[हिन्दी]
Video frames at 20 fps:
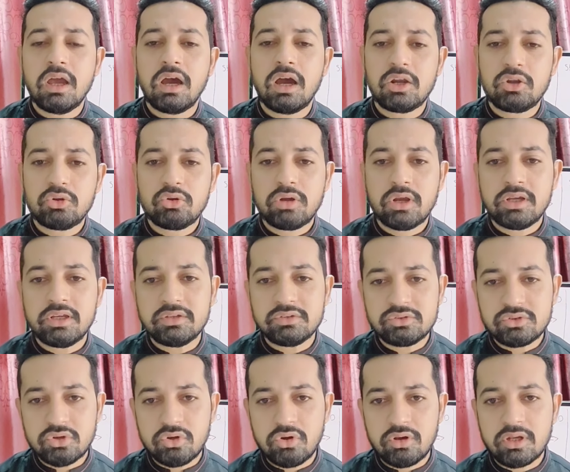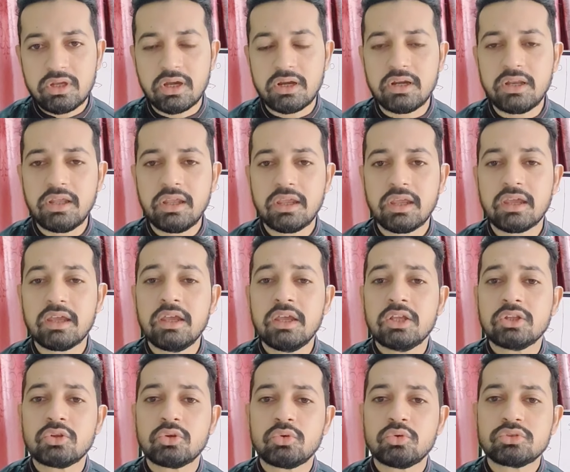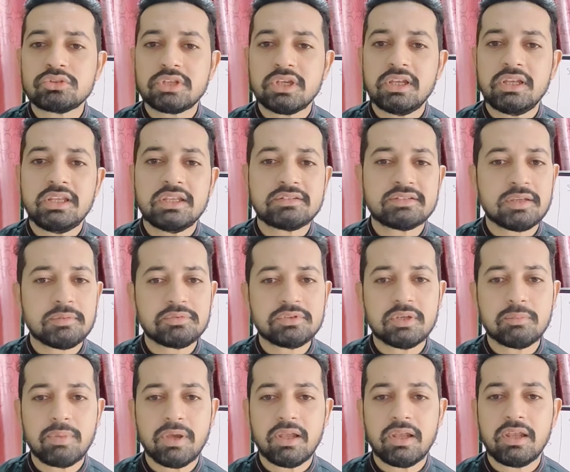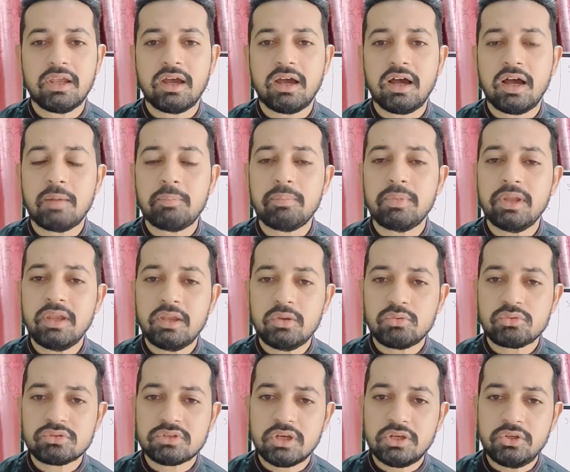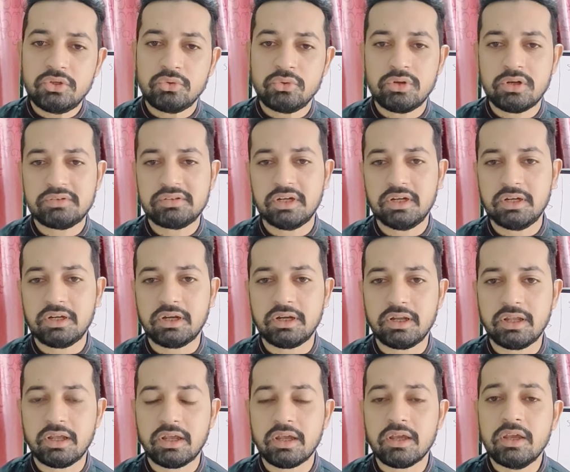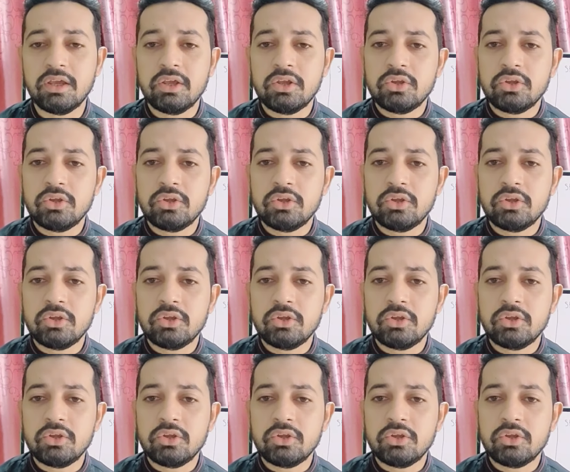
ऑटो कैड इंस्टॉल कर रहे हैं तो उसके लिए सबसे पहले आपने उसका यूनिट सेट करना है